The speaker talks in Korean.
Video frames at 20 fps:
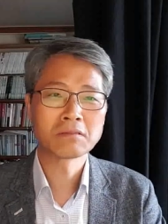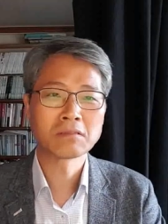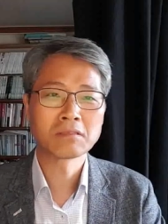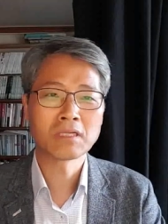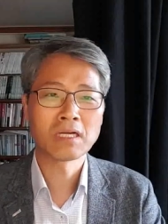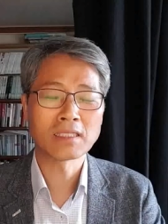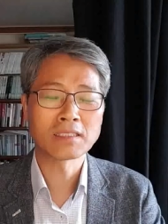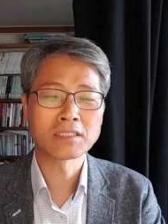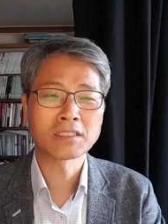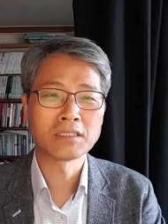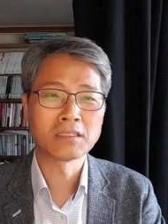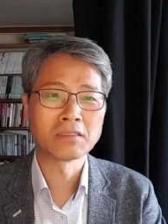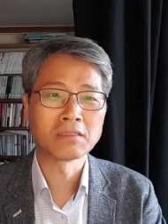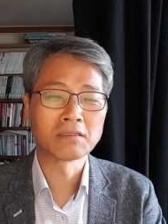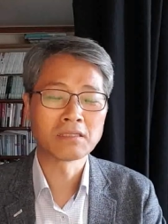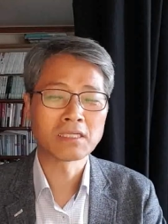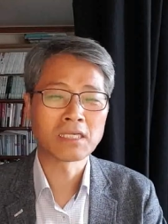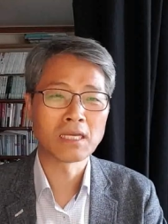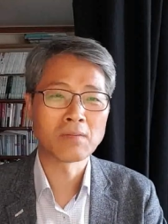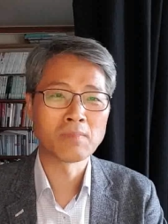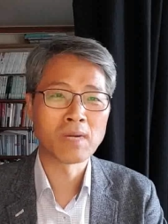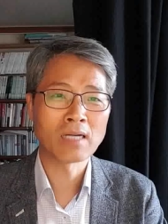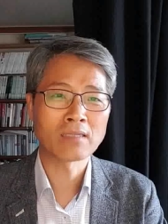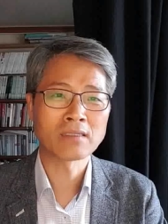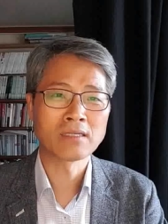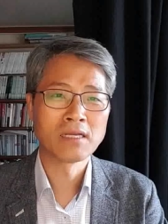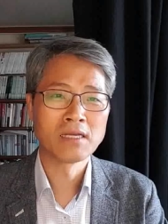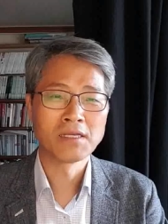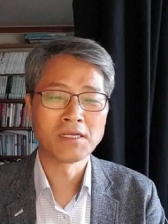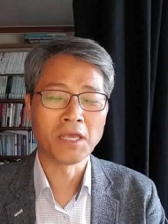같이 그렇게 막
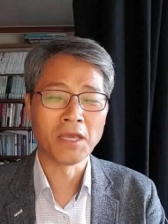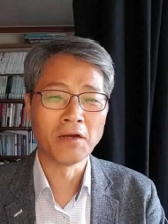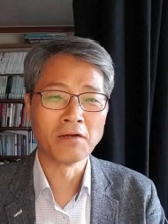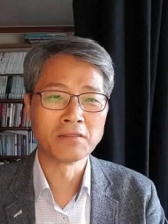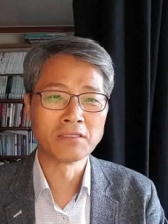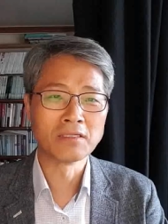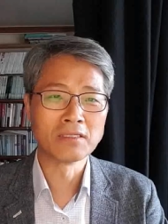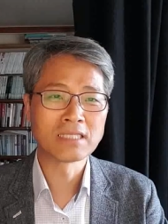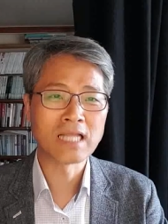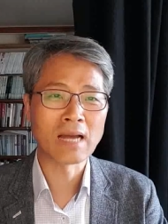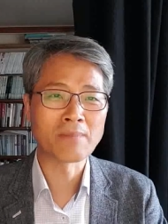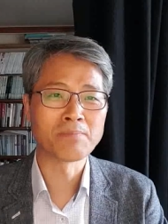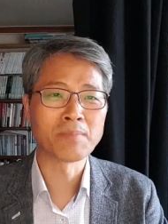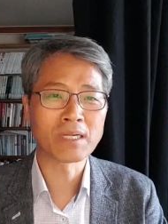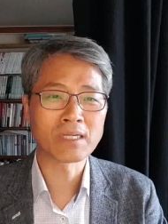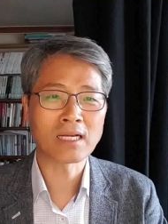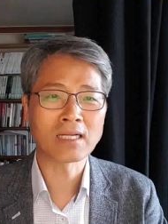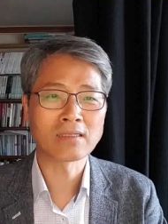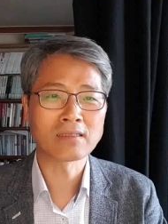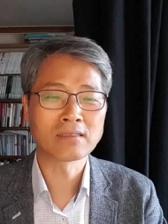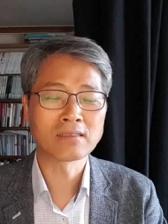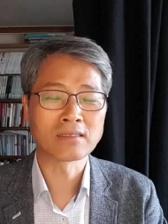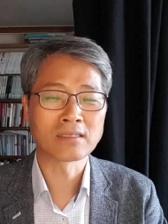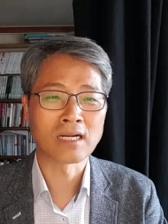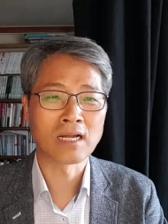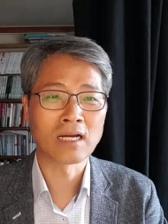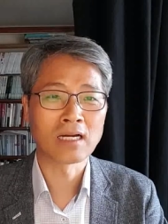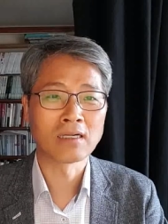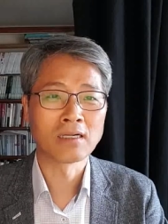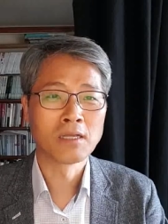예언을 남발하는
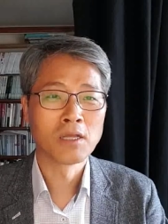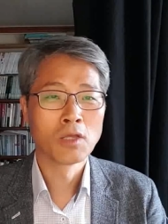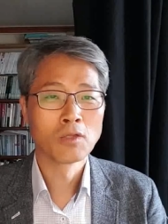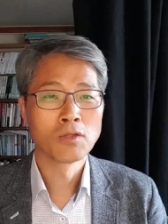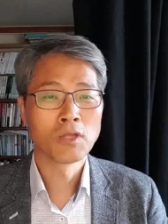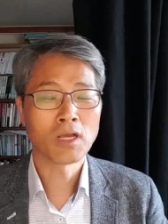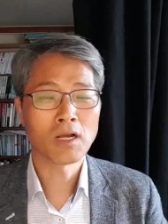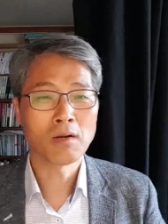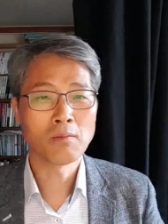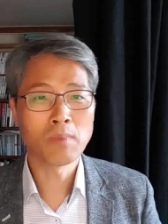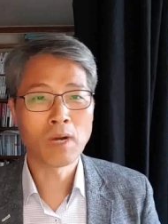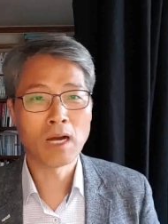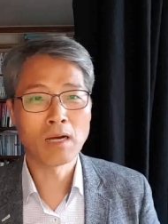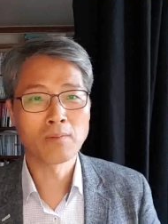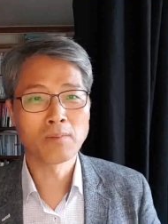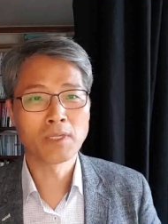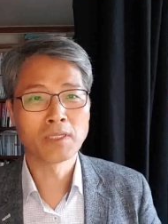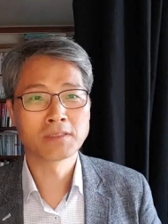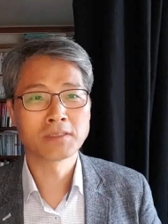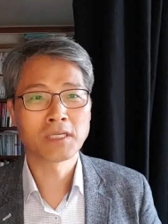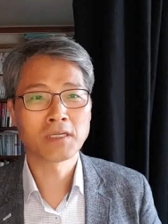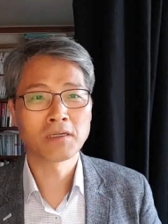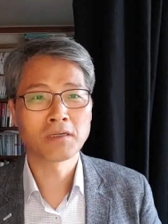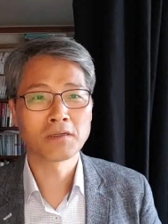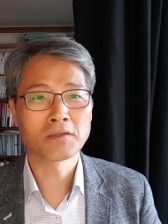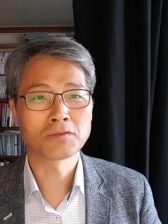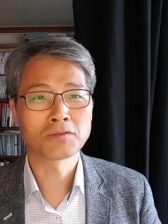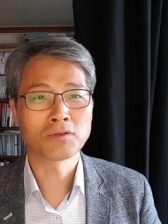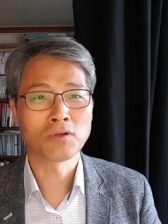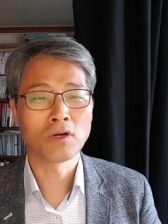거나 내가 마음에
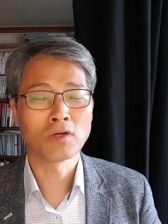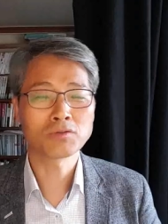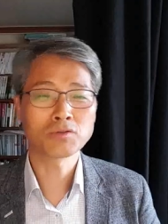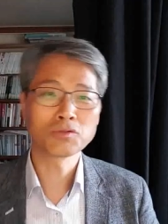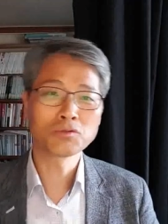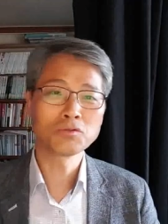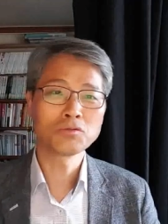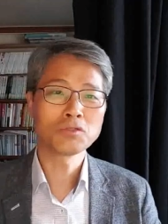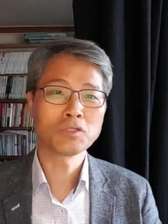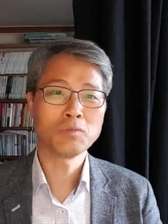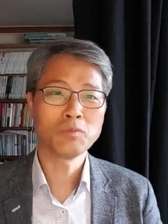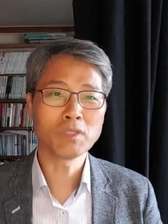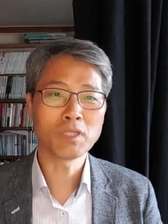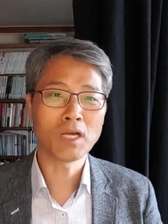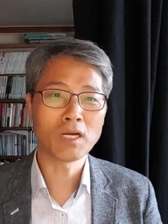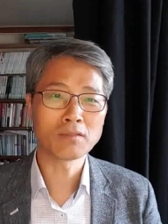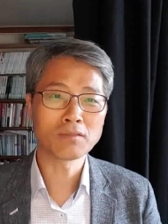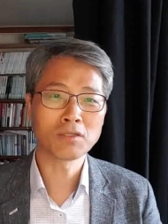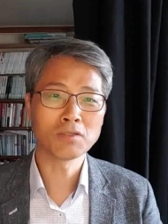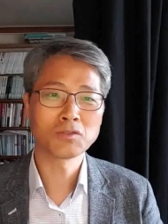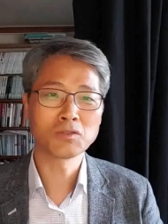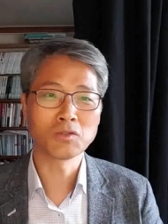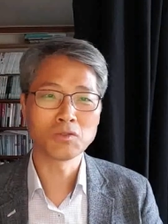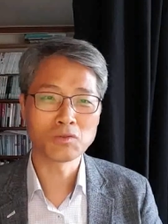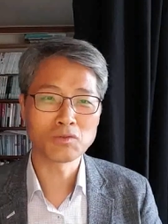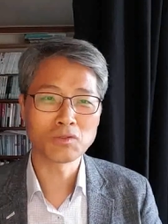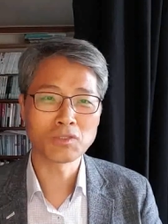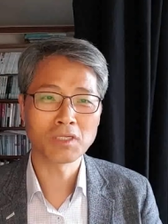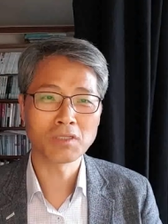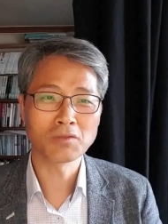생각해서 어, 성령님이 나한테 떠오르게